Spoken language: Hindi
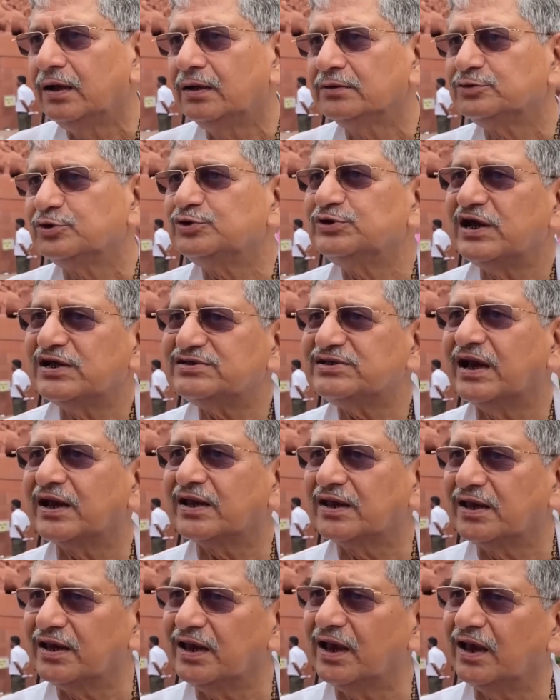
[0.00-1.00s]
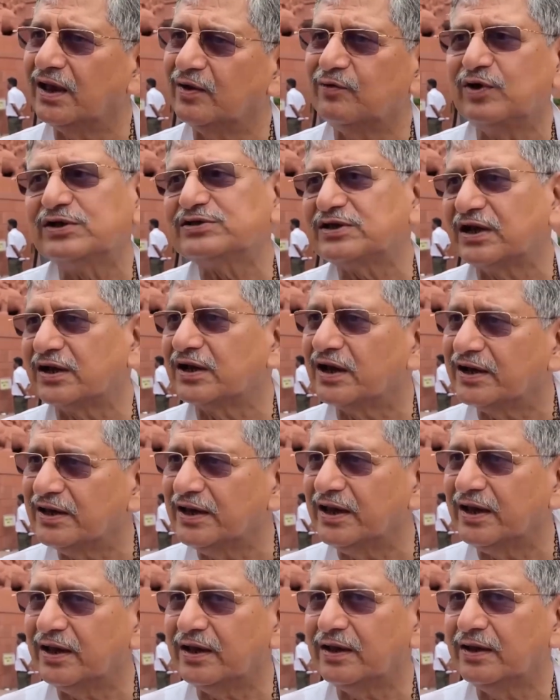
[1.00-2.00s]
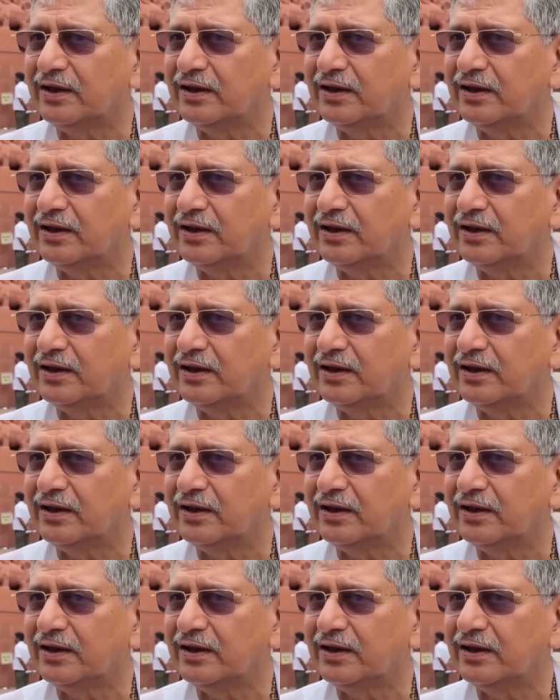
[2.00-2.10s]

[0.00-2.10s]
तो जैसा किए हैं वैसा करिए